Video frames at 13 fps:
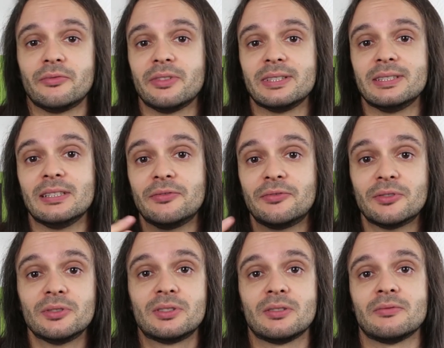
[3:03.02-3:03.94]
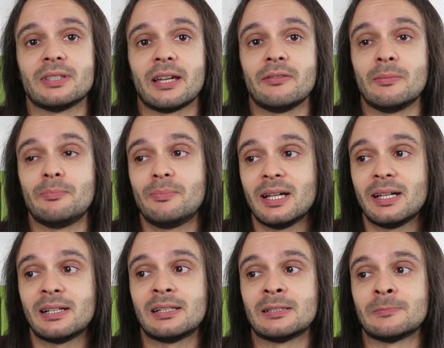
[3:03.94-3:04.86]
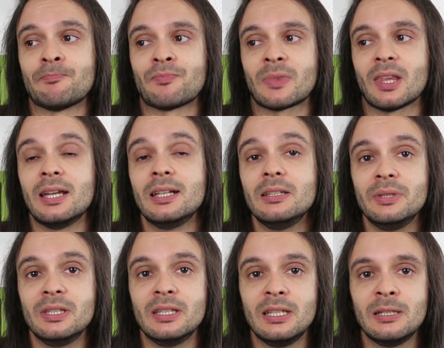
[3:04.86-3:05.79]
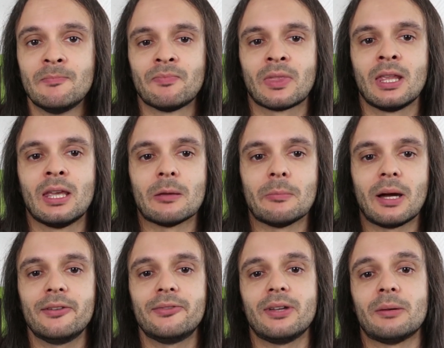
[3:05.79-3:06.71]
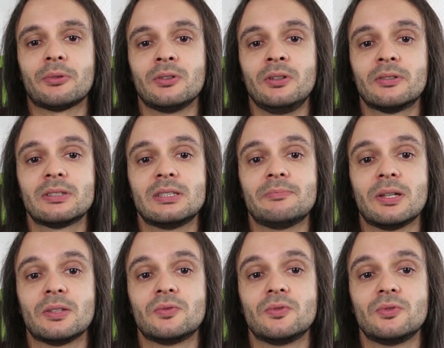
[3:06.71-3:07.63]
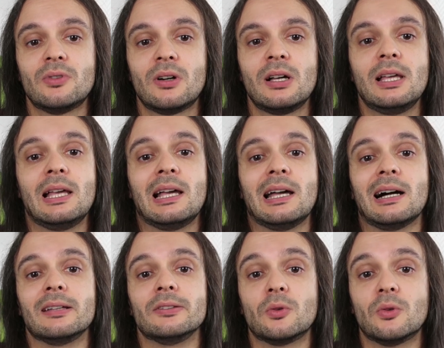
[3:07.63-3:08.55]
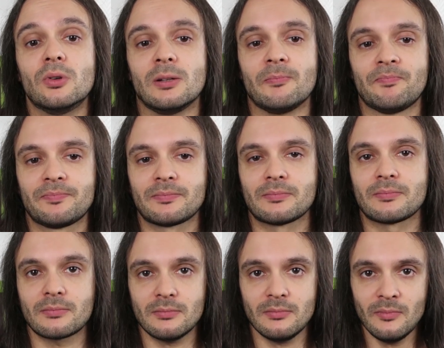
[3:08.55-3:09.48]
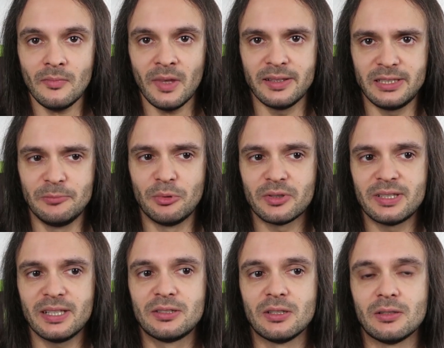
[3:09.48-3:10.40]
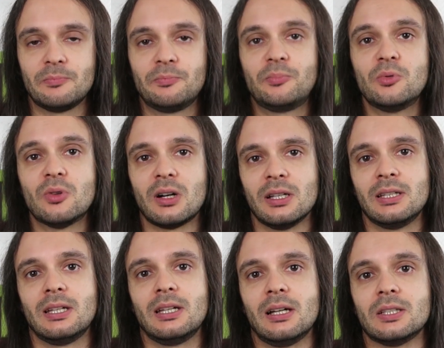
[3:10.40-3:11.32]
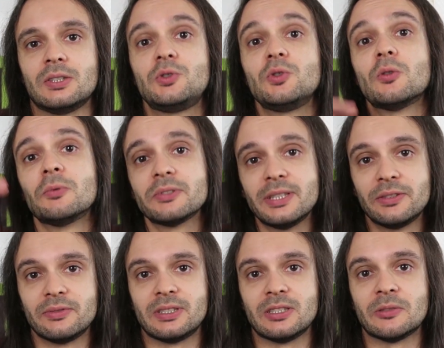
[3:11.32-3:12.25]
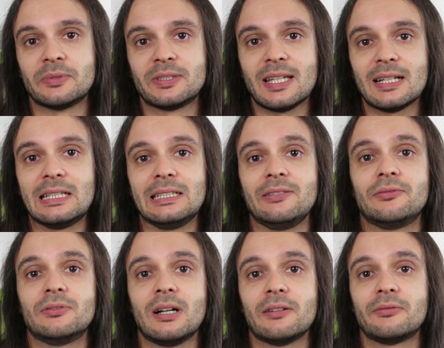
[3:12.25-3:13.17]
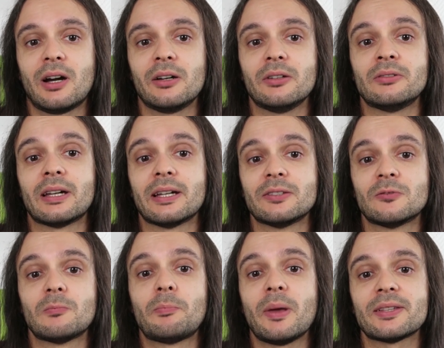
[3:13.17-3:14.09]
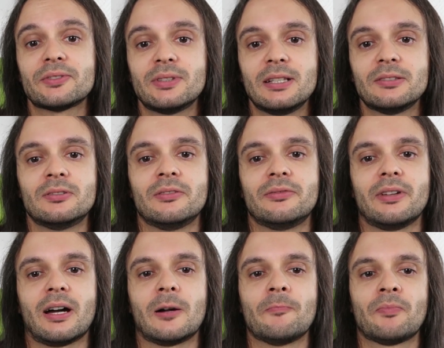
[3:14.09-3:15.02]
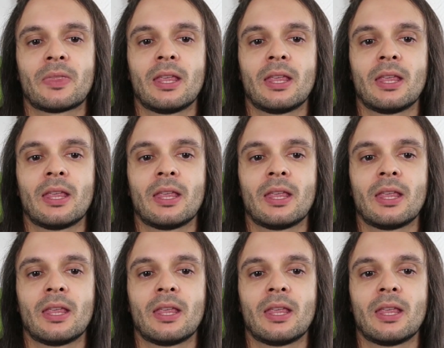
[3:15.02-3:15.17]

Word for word: que vous faites des fautes que vous n'arrivez pas à éliminer. Bref, apprendre une langue, c'est pas toujours euh, drôle. C'est pour ça que pour euh, surmonter tous ces obstacles, il faut avoir une raison personnelle de le faire.